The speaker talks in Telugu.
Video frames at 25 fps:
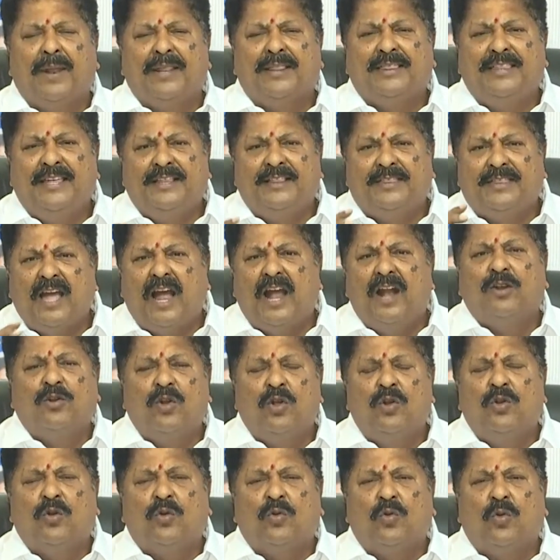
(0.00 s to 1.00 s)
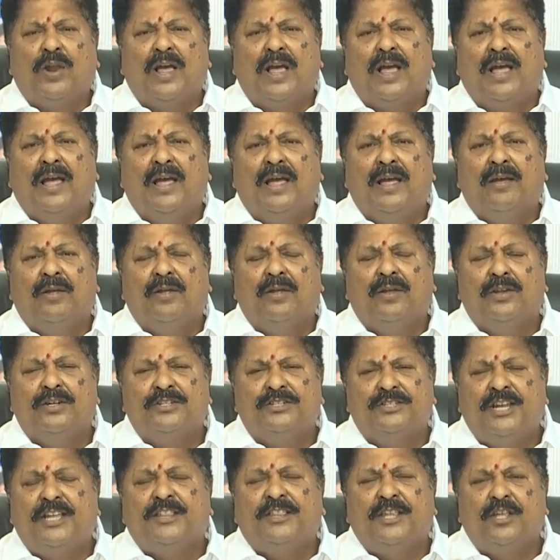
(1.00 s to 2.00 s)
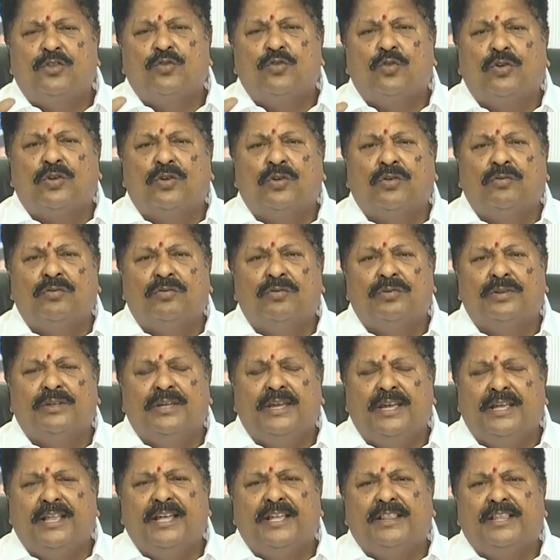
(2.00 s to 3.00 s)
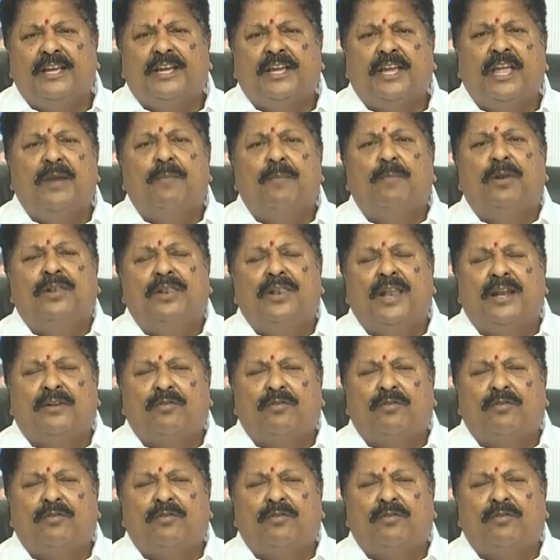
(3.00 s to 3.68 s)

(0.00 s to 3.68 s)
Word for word: ప్రతి దాంట్లోనూ కూడా స్టేజ్ ఇచ్చుకుంటాం ఏదైతే కేబుల్